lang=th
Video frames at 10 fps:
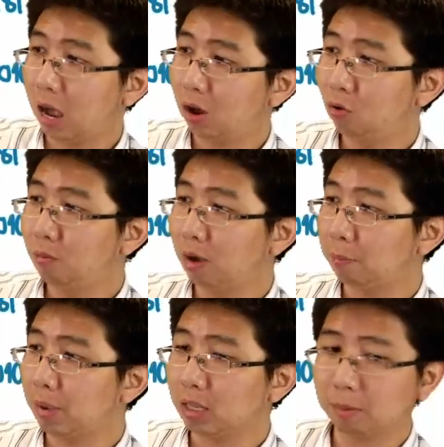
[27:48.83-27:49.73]
ลรวมกับ
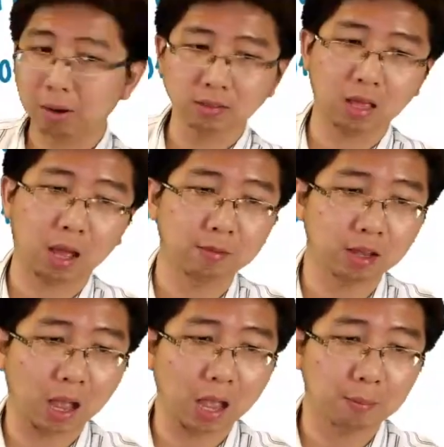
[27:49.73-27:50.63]
เมตรกำลังสามจะ
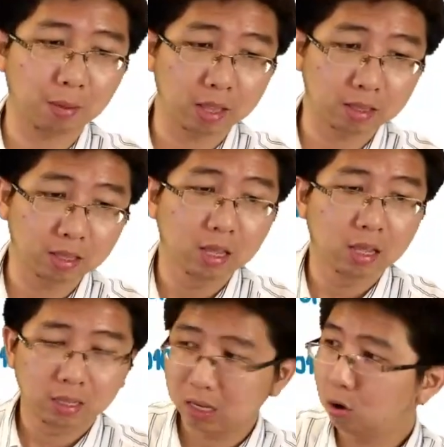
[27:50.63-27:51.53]
กลายเป็น
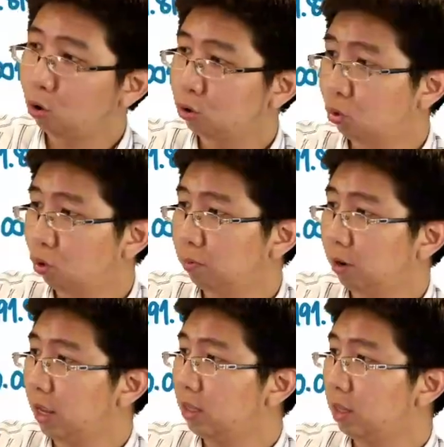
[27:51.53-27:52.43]
กิโลจูลเพ
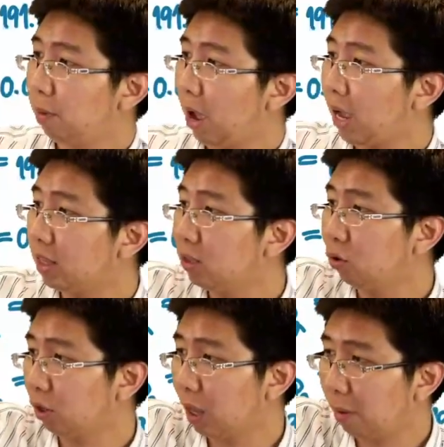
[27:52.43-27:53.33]
ราะนั้น 15 ที่โจ
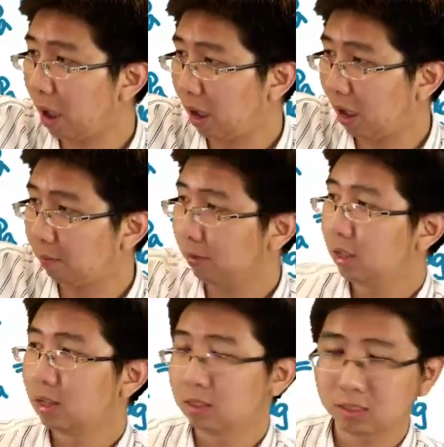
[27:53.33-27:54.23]
ทย์ให้มาครับ
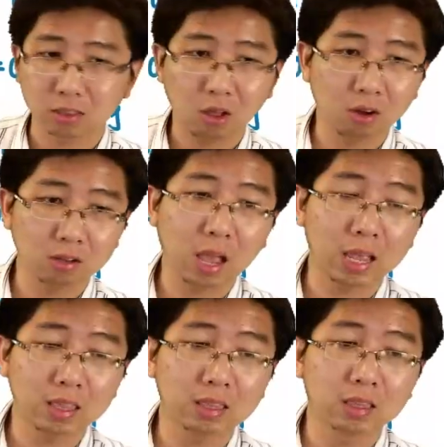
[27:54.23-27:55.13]
จะต้องใช้
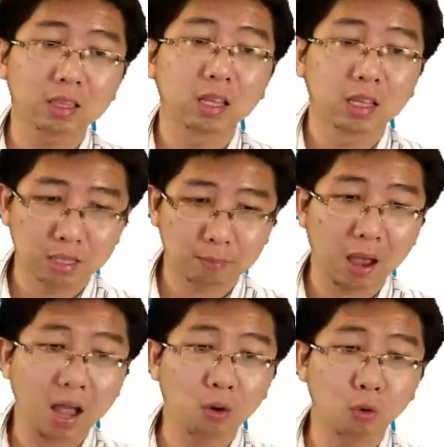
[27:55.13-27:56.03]

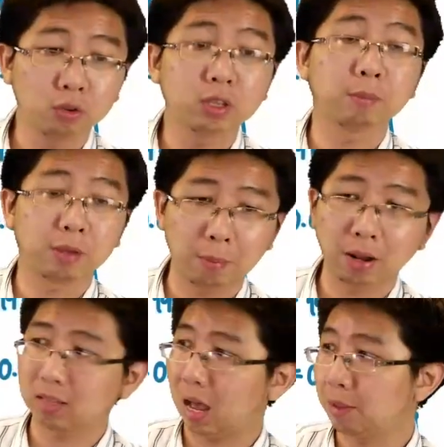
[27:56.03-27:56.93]
15คูณ 10กำลัง
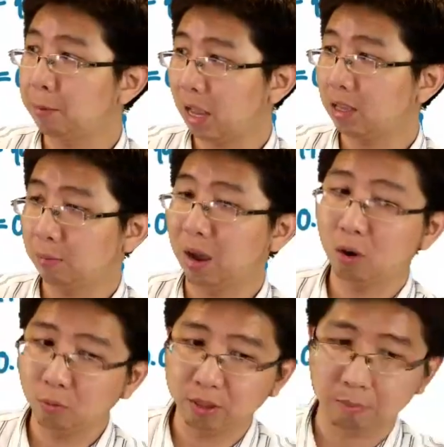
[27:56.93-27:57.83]
3 จะไปใช้ 15
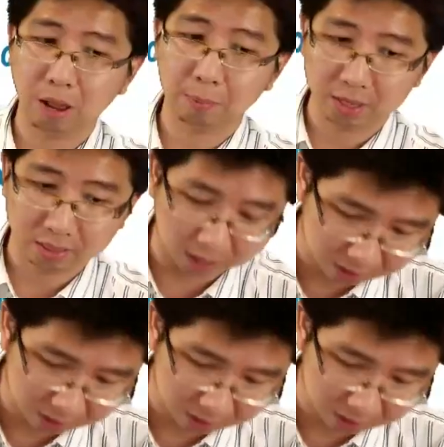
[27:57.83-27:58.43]
ลบ 10ล่ะผิดนะ